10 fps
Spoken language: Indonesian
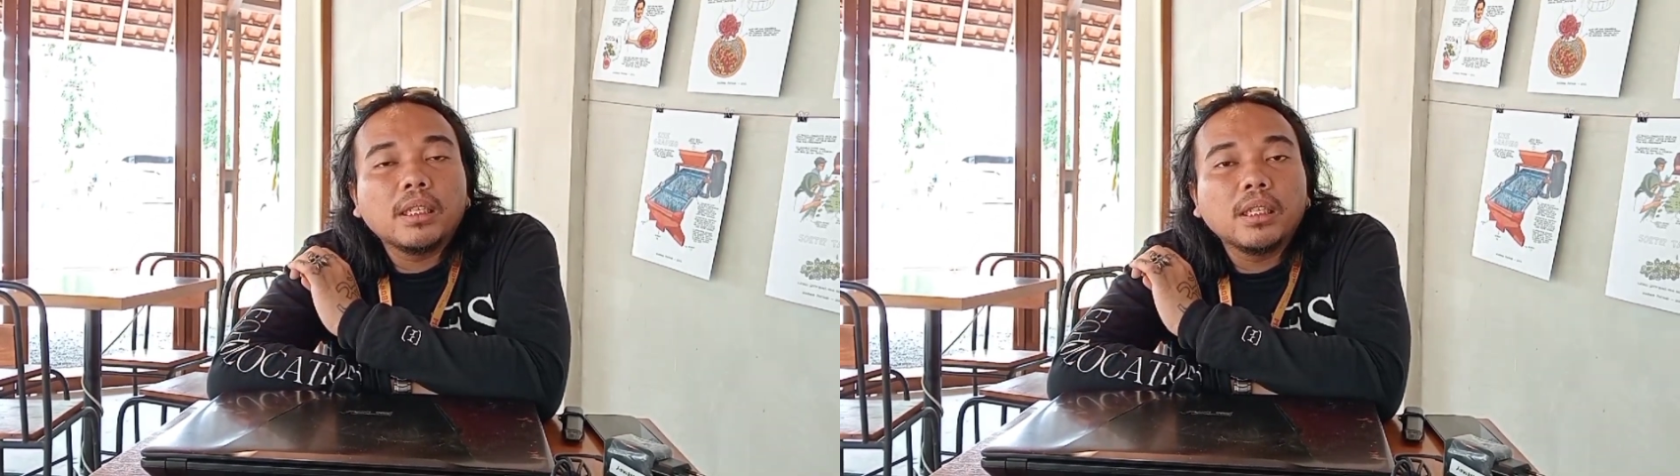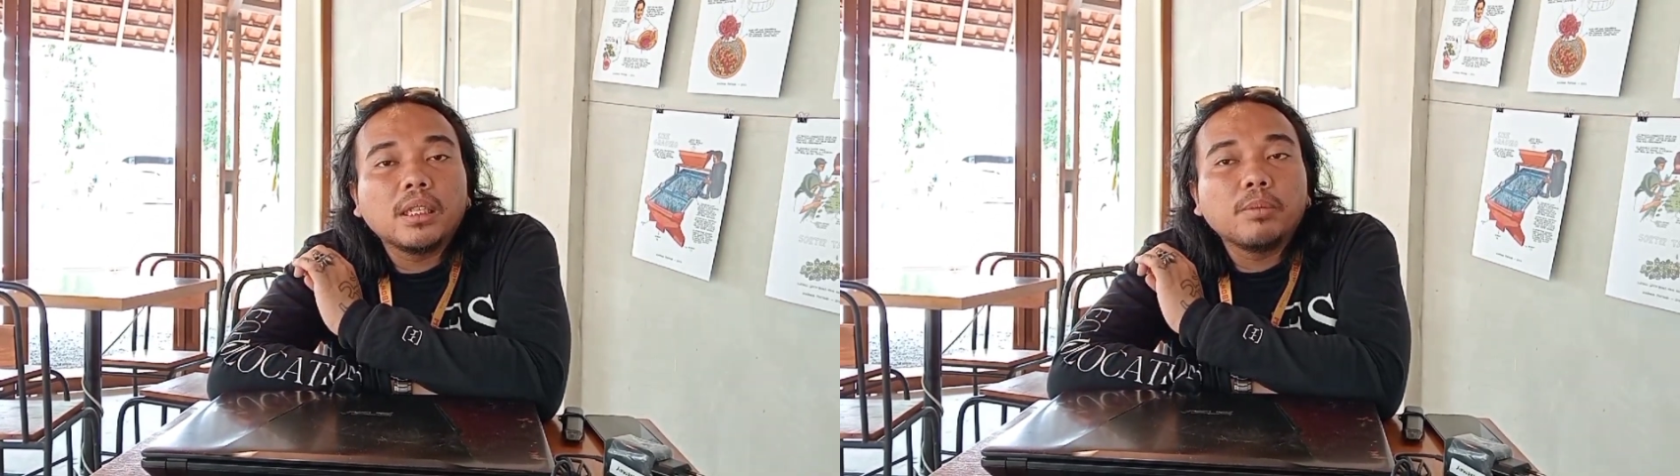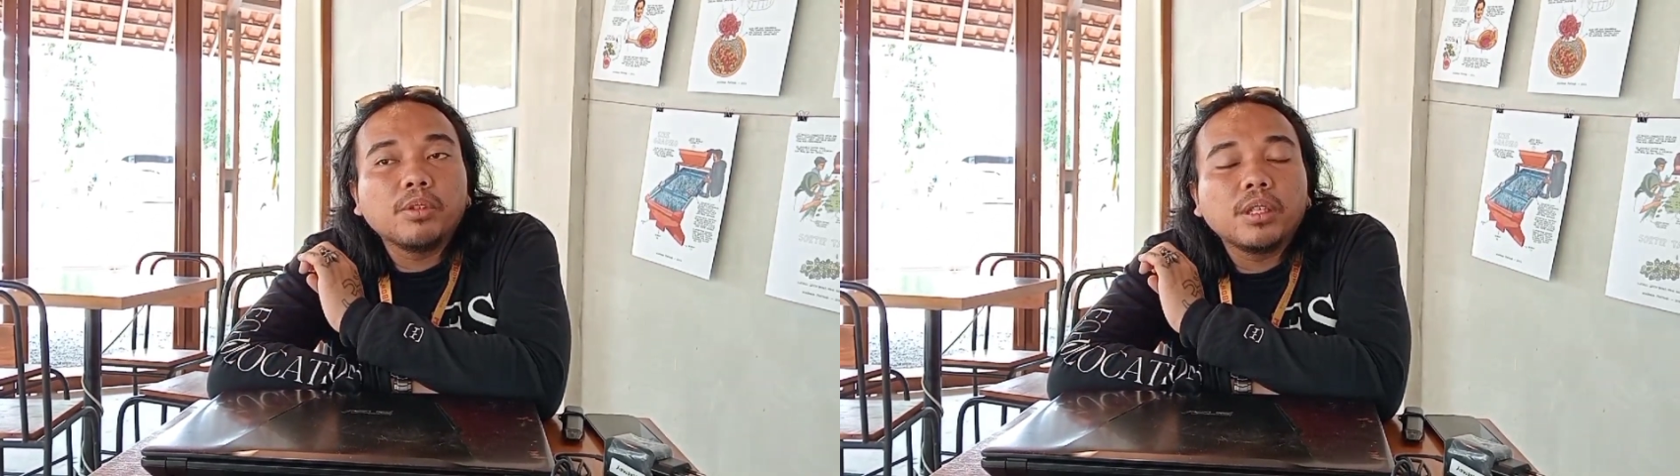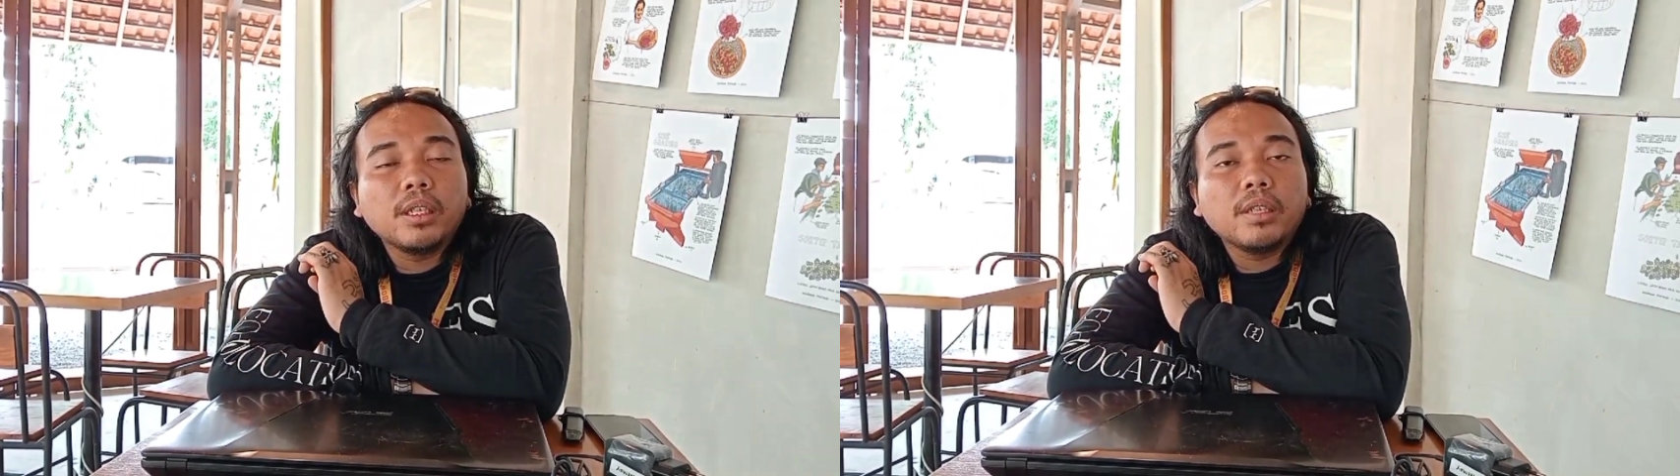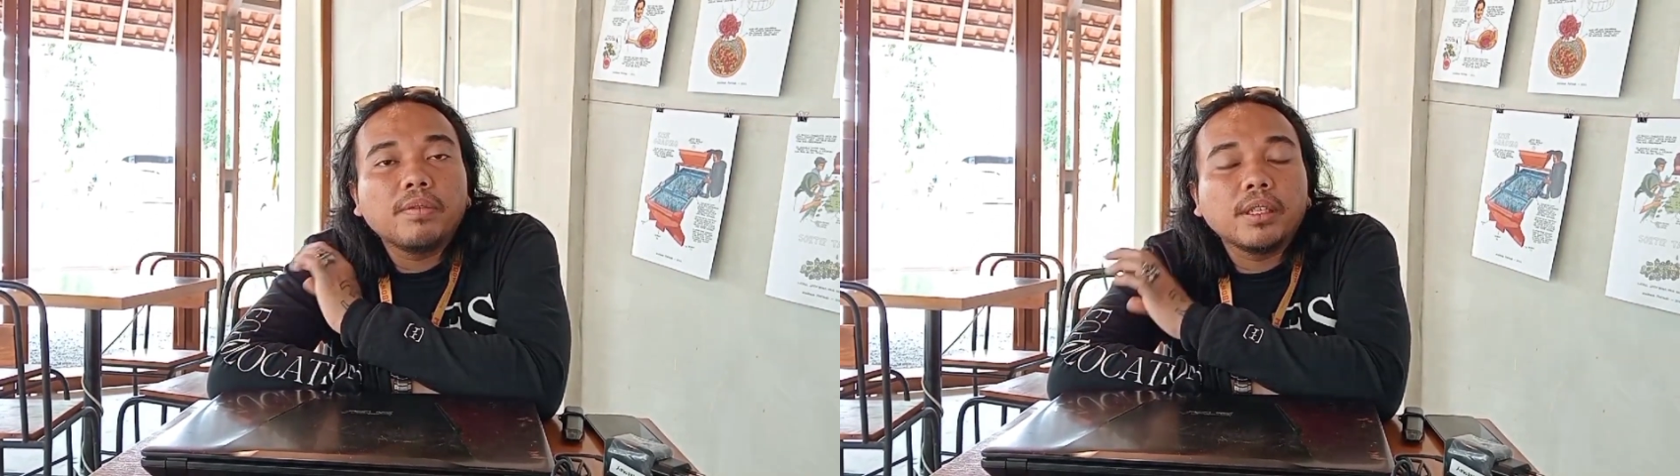
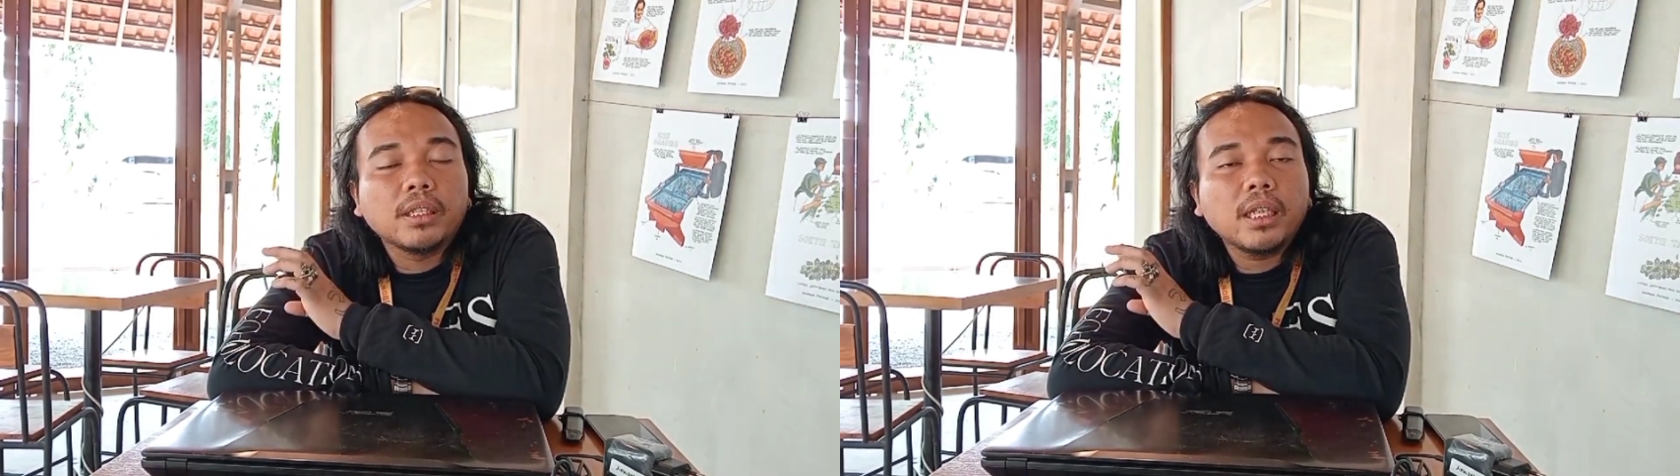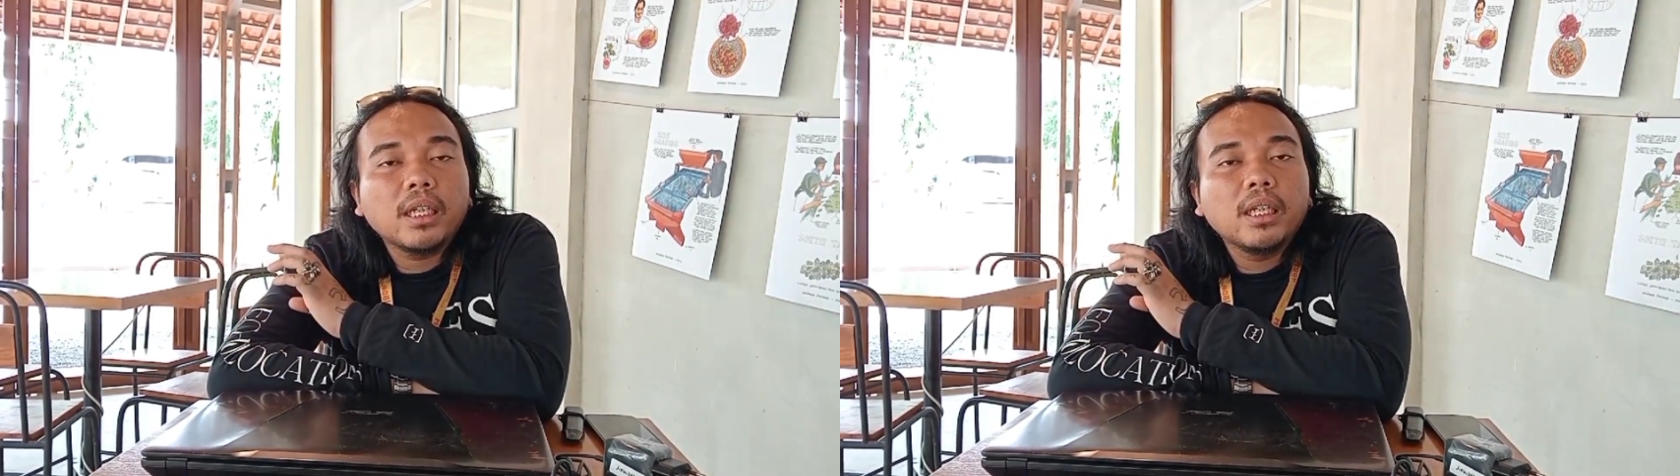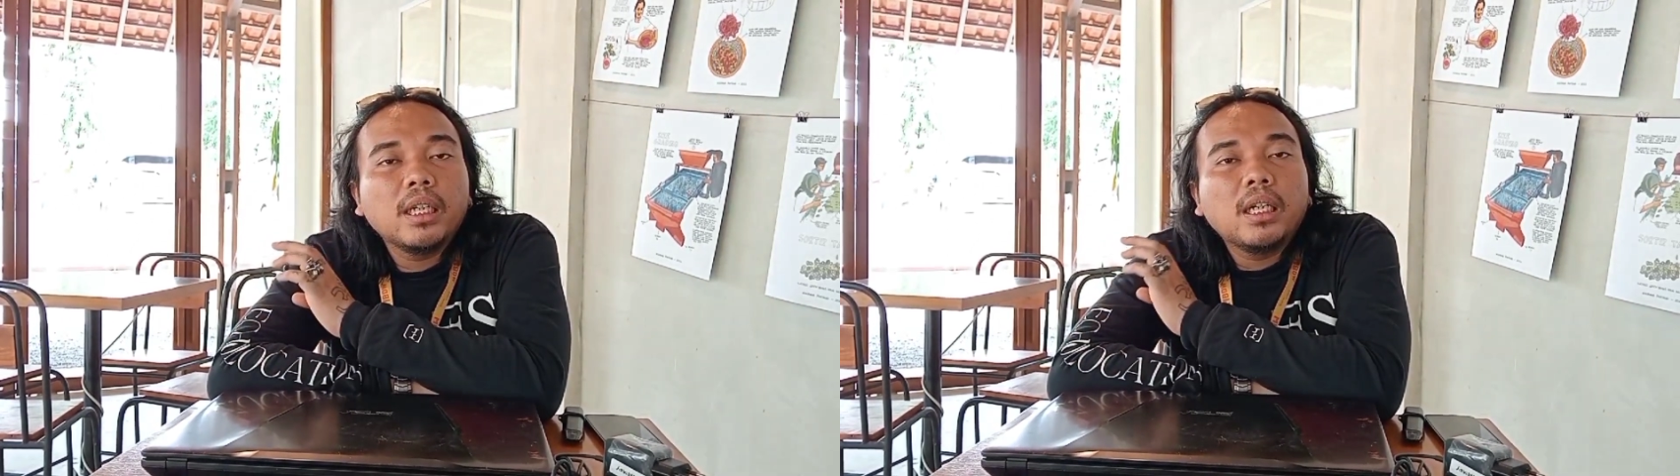distribusi fisik